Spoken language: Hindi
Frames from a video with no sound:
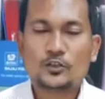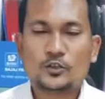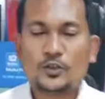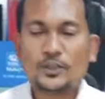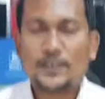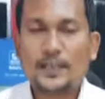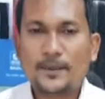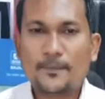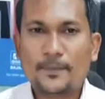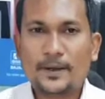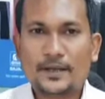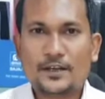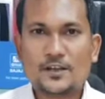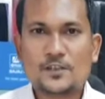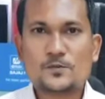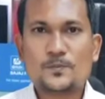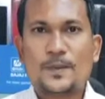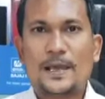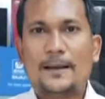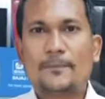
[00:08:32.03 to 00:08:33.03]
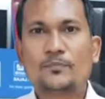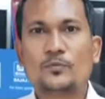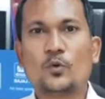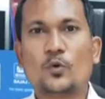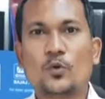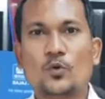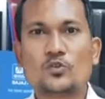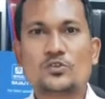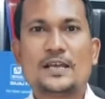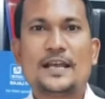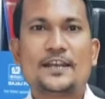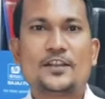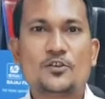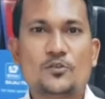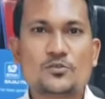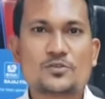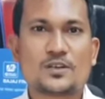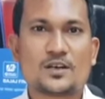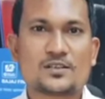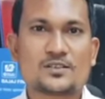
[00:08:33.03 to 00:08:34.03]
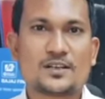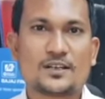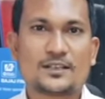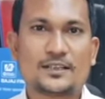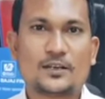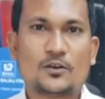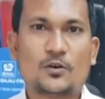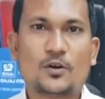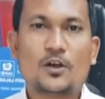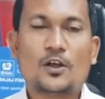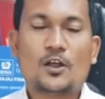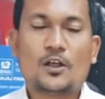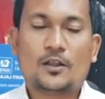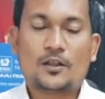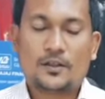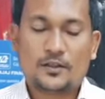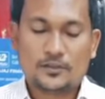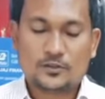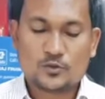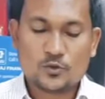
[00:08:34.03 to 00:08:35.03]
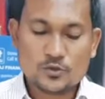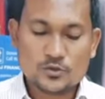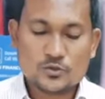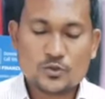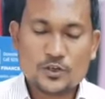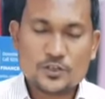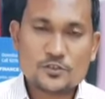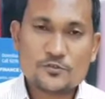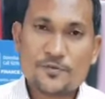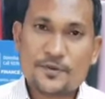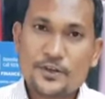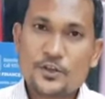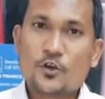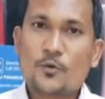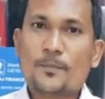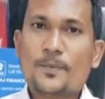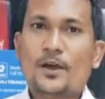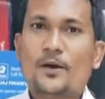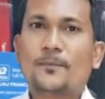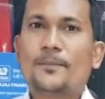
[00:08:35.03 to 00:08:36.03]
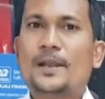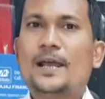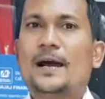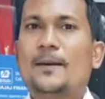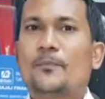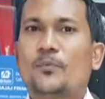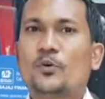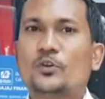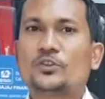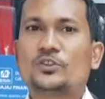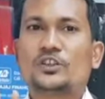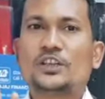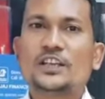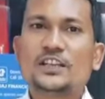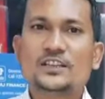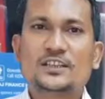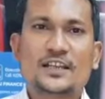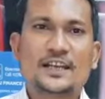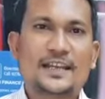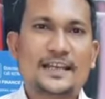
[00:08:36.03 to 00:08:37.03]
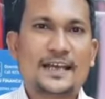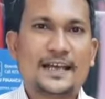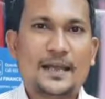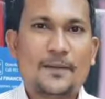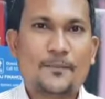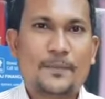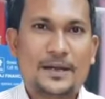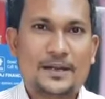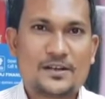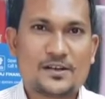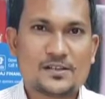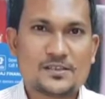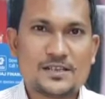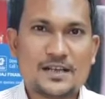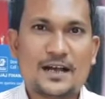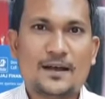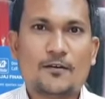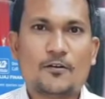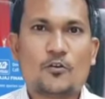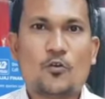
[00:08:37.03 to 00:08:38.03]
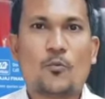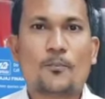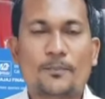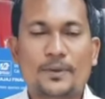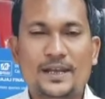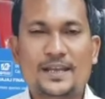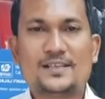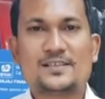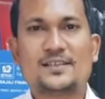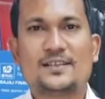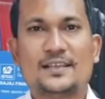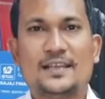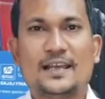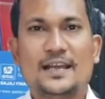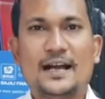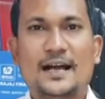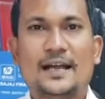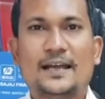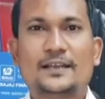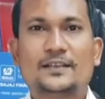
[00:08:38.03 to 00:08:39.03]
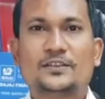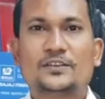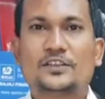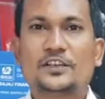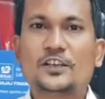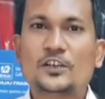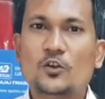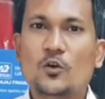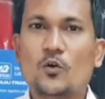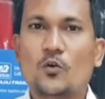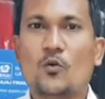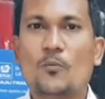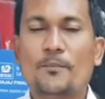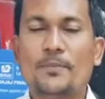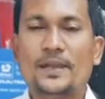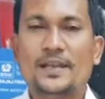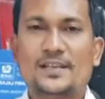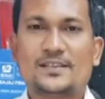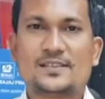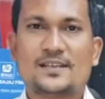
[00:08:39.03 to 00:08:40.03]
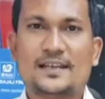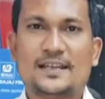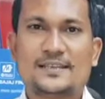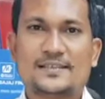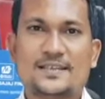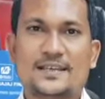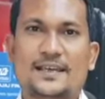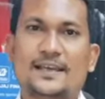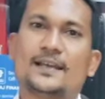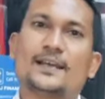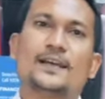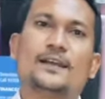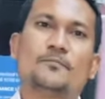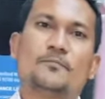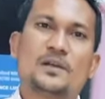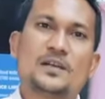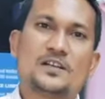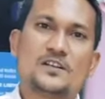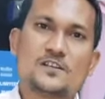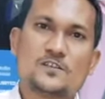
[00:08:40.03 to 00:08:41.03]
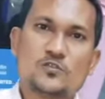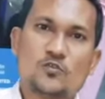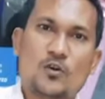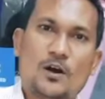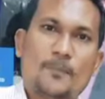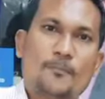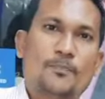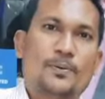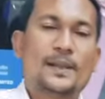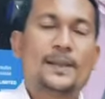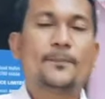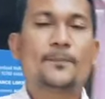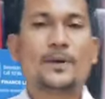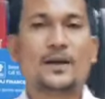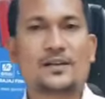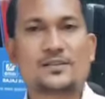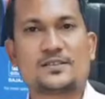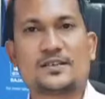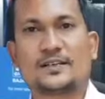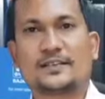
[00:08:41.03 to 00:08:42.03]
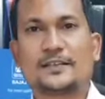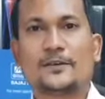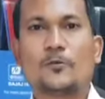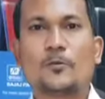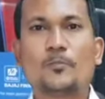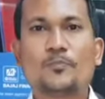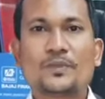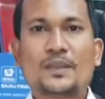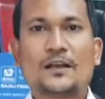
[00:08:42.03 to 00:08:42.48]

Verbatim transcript: तो ये मेट्रस भी आप दोनों साइड यूज़ कर सकते हो दोस्तों इस वीडियो में हमने आपको तीन तरीके के मेट्रस का कॉम्बिनेशन दिखा है तीनों कॉम्बिनेशन ऐसे है कि मेट्रस को आप फ्लिप कर सकते हो